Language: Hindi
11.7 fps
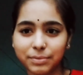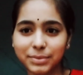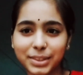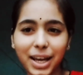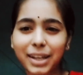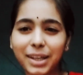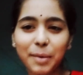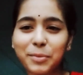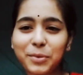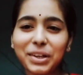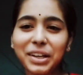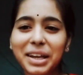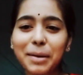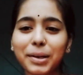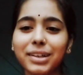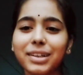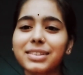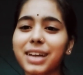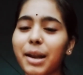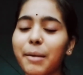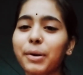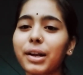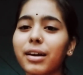जाने का मूड नहीं है बट जाना
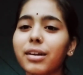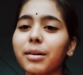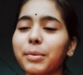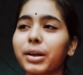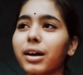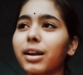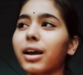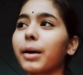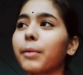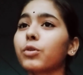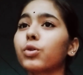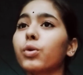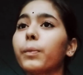पड़ेगा ना बनाना है हमको